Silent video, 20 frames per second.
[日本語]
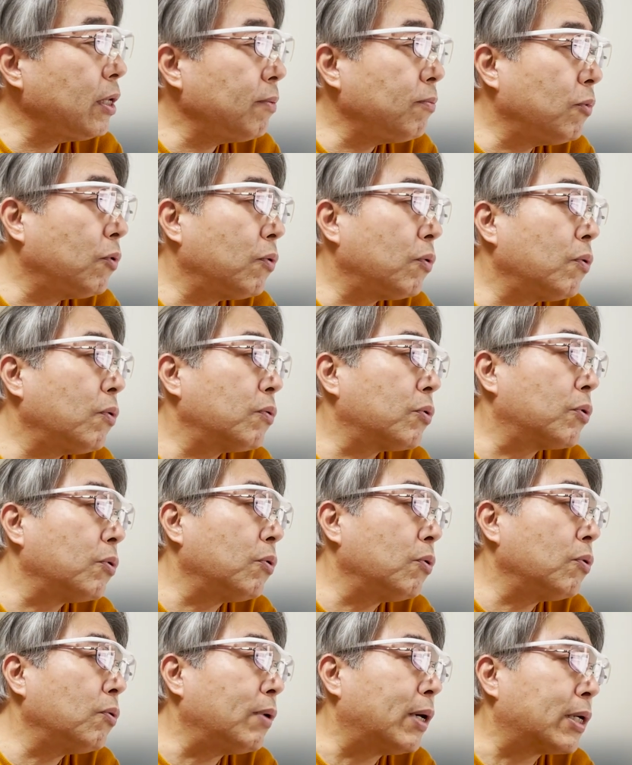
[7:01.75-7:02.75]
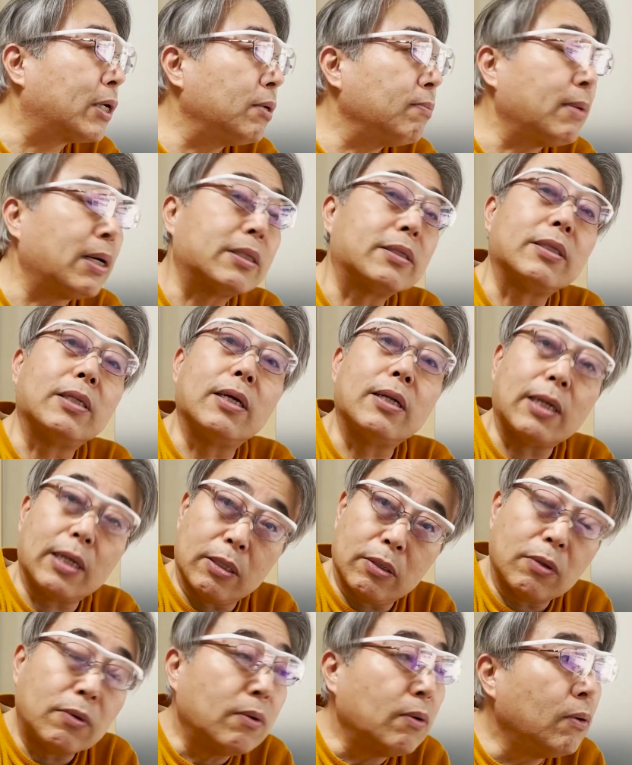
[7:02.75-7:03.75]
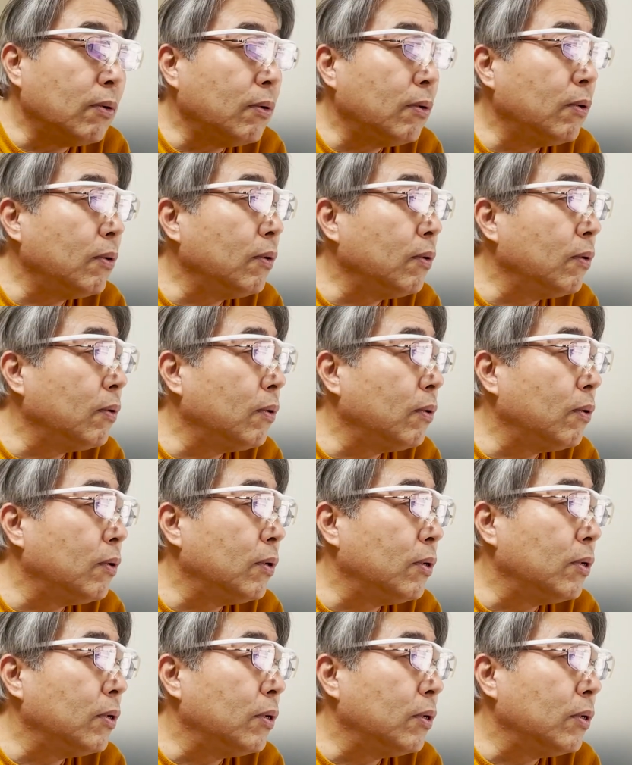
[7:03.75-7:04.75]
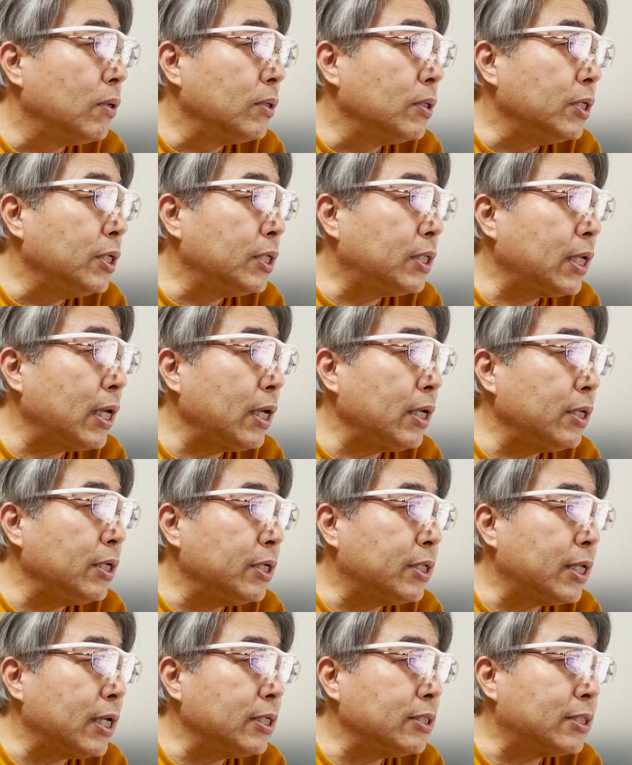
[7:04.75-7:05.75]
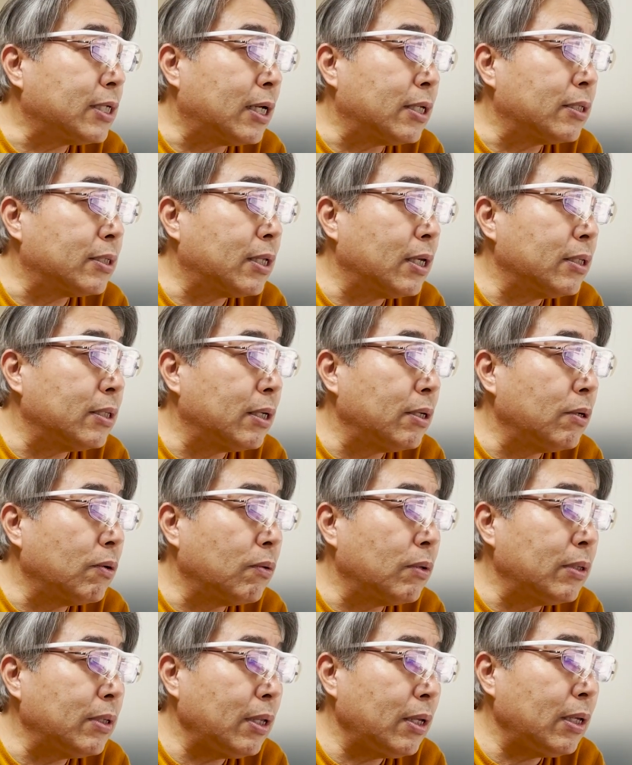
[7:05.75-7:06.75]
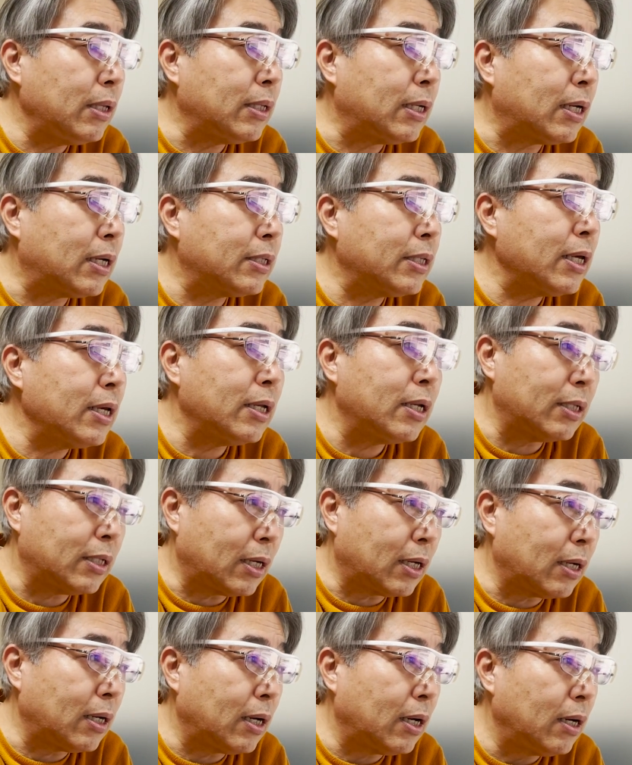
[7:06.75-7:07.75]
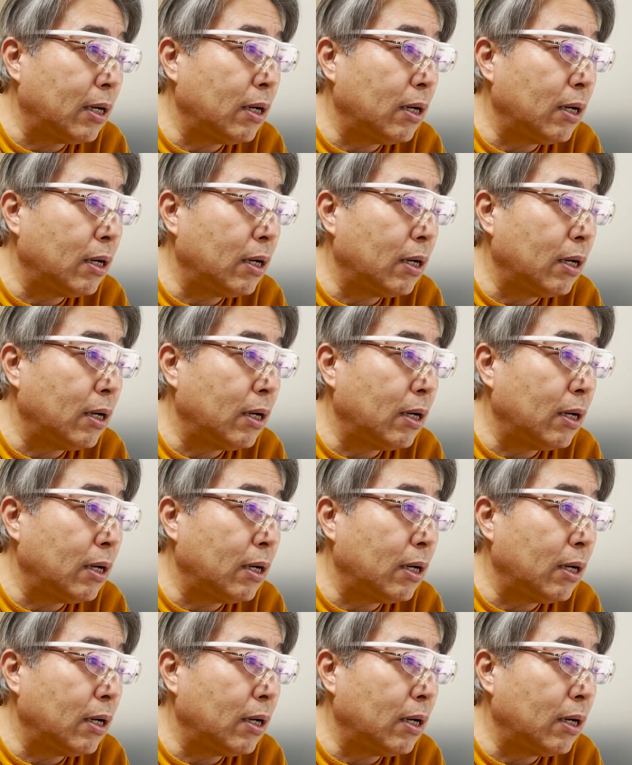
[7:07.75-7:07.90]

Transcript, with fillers: もう今日は決まったなと。2点、2点、3点でよ、ね、7点入れたから。